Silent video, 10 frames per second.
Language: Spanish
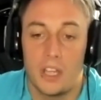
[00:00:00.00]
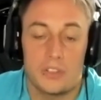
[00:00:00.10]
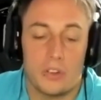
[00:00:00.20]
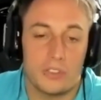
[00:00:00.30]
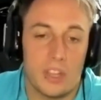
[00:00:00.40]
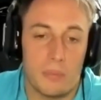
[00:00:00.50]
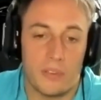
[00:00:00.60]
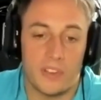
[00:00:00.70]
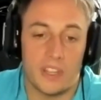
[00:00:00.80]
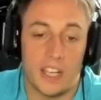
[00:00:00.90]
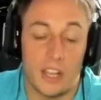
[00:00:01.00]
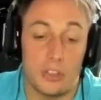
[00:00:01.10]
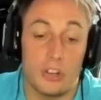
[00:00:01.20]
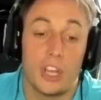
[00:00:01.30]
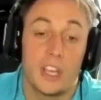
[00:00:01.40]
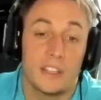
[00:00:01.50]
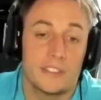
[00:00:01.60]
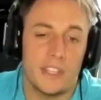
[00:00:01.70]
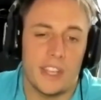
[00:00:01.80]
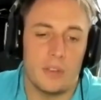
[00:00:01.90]
Yo siempre festejando.
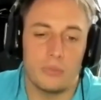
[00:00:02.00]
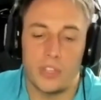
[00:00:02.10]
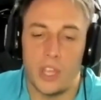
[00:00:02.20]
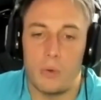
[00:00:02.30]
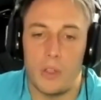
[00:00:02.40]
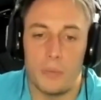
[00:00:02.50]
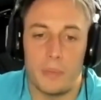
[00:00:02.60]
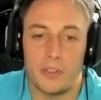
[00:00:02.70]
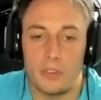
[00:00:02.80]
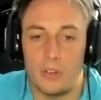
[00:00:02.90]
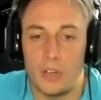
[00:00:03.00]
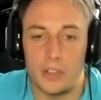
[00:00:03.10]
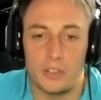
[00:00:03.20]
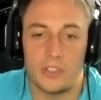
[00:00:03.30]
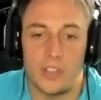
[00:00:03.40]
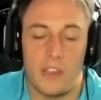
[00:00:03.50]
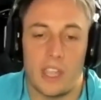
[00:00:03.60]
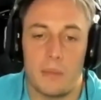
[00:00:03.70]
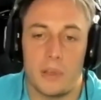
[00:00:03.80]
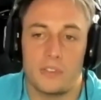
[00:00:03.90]
Sí denuncié cuando pasó lo que todos saben
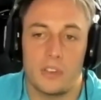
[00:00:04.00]
que pasó,